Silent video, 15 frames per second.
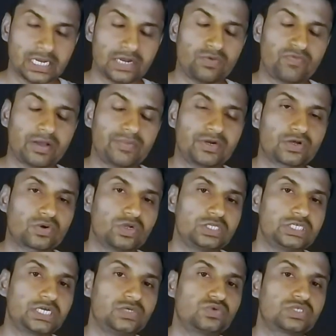से नैनो फाइबर
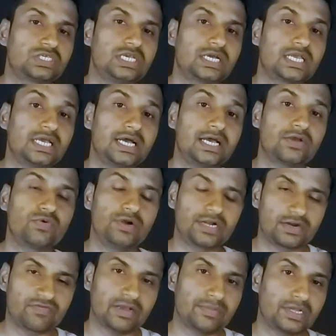टेक्नोलॉजी का यूज किया गया है
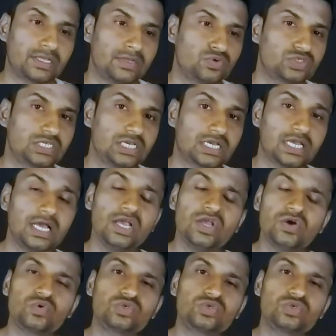क्विल्टेड फैब्रिक यूज किया गया